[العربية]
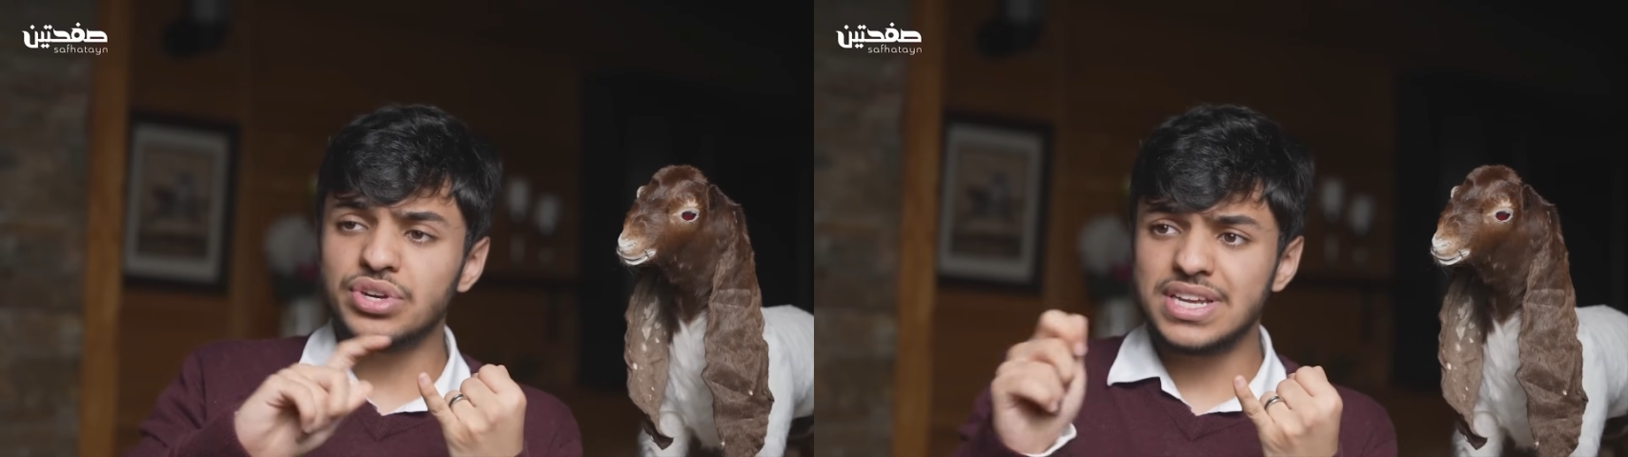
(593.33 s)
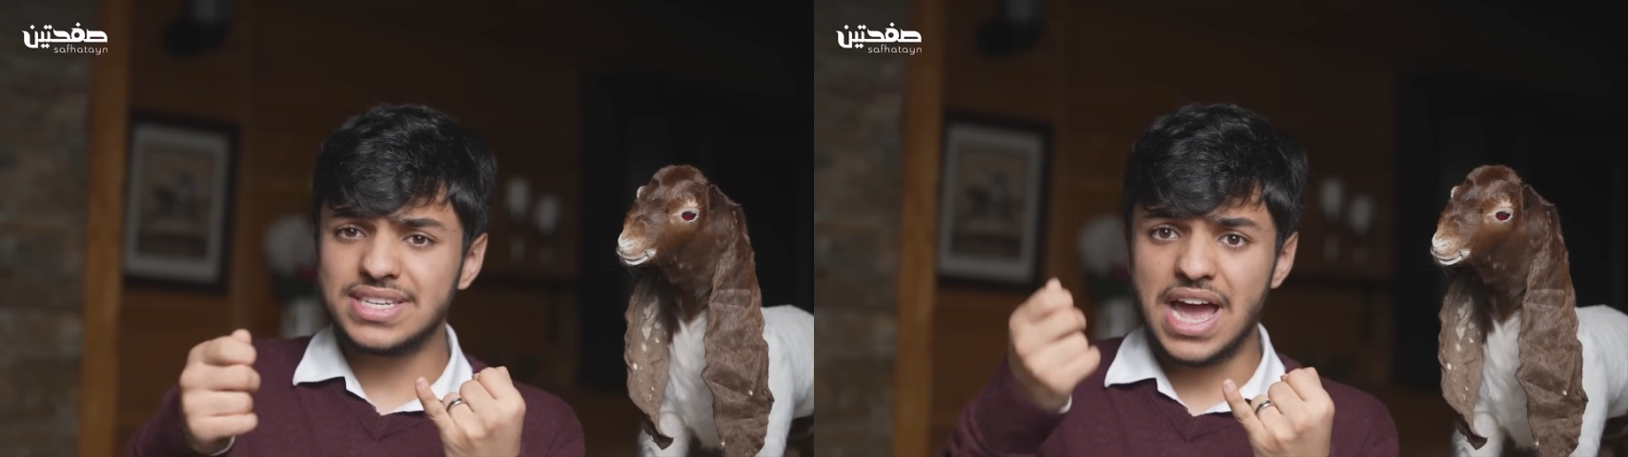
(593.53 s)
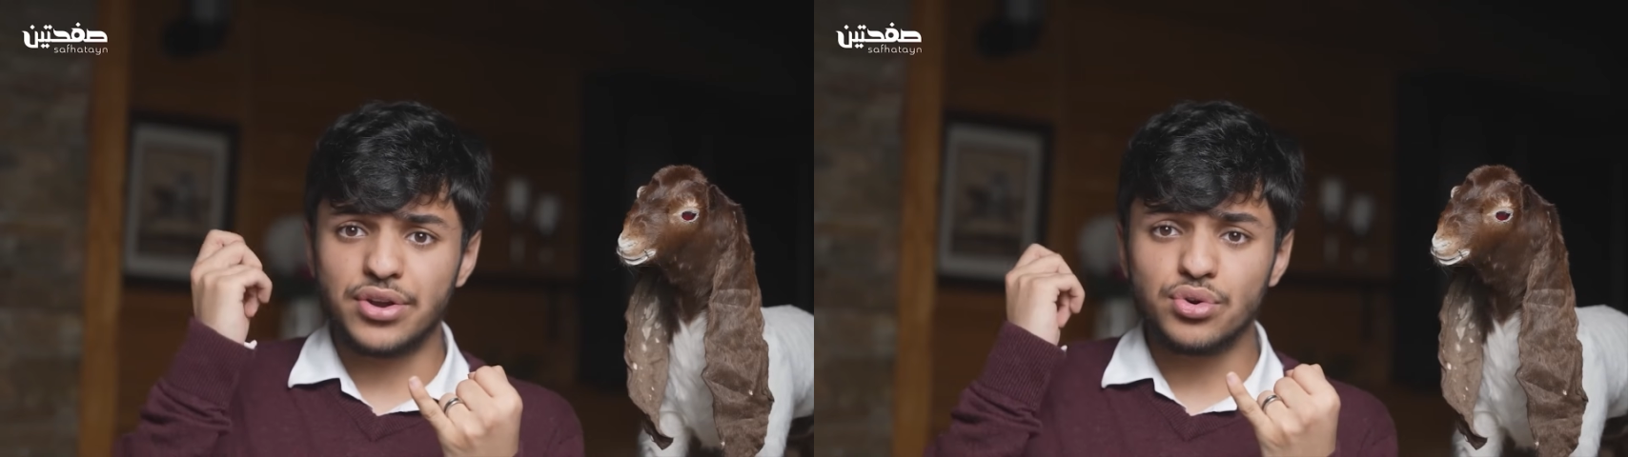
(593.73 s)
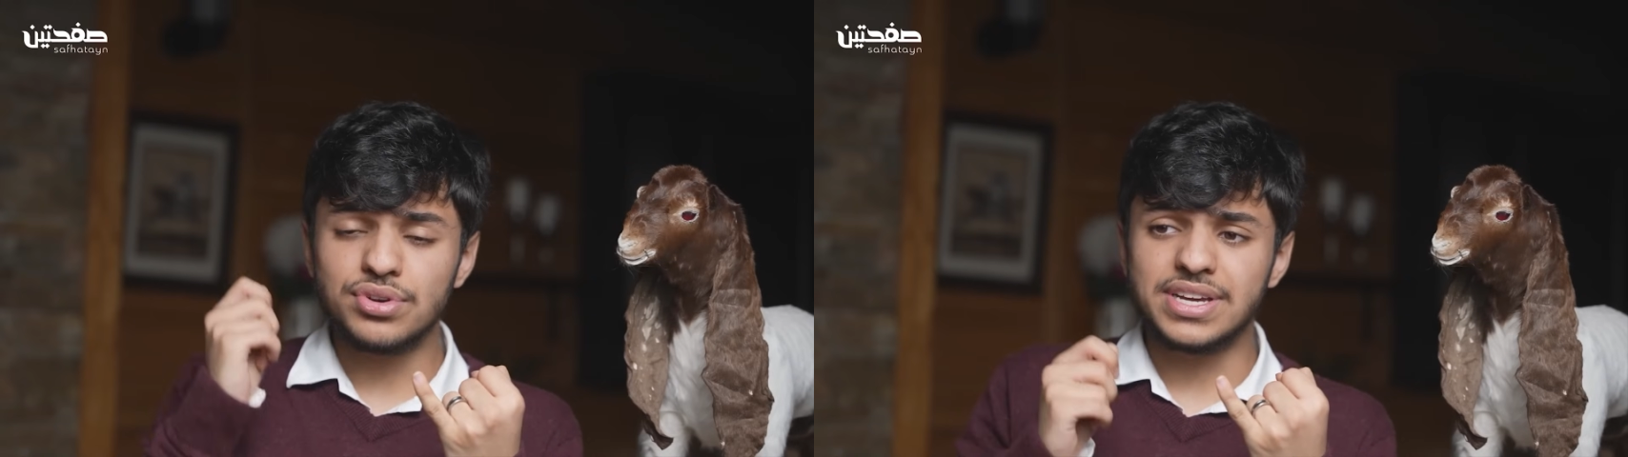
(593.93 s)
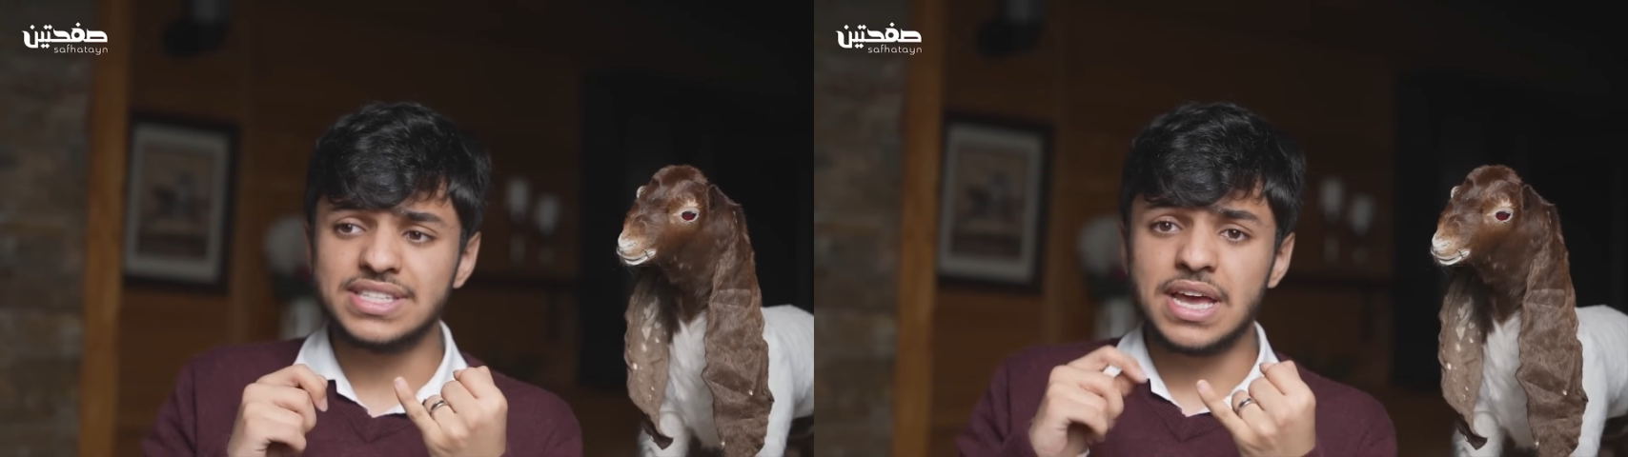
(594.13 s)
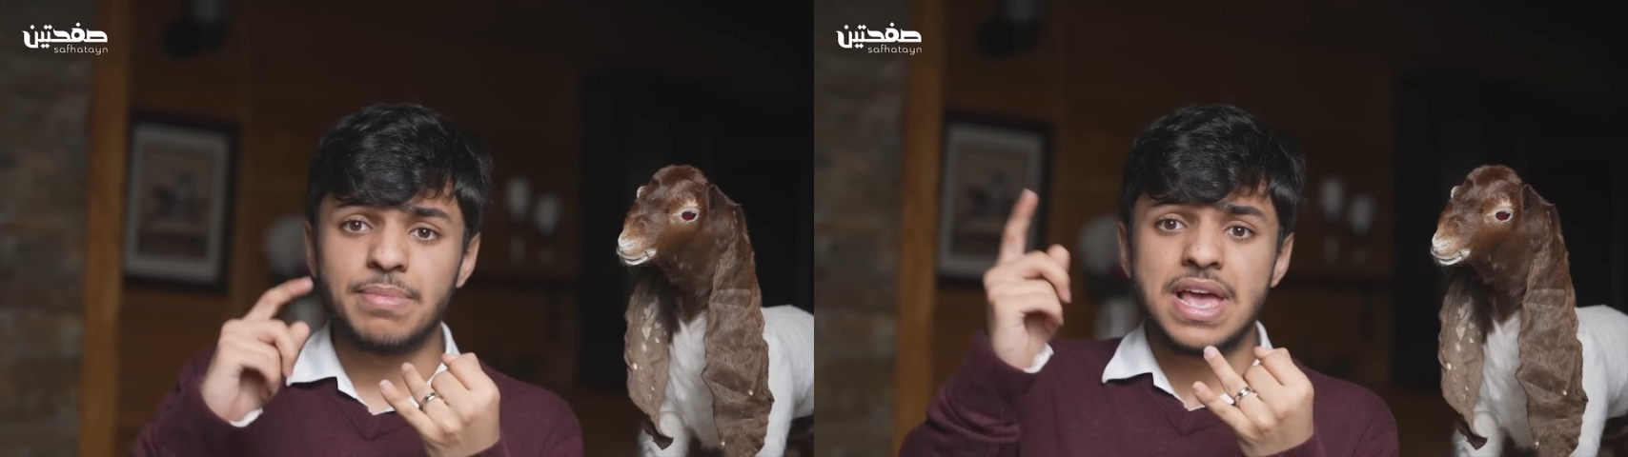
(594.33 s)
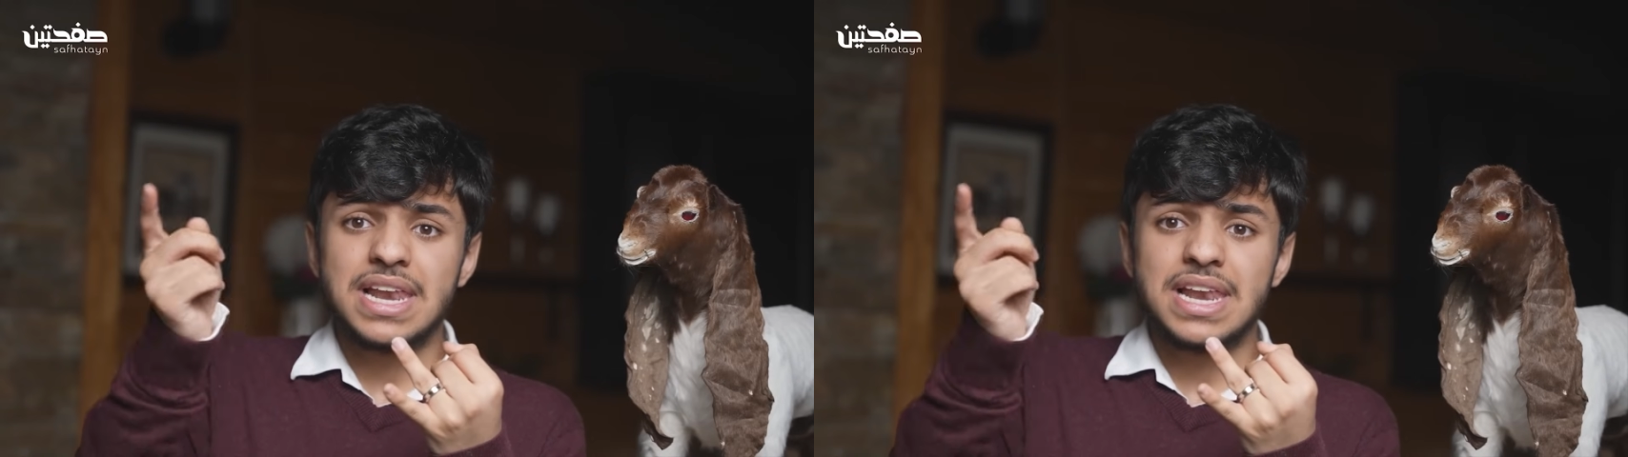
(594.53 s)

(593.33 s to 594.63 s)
ناس يحررون الكتاب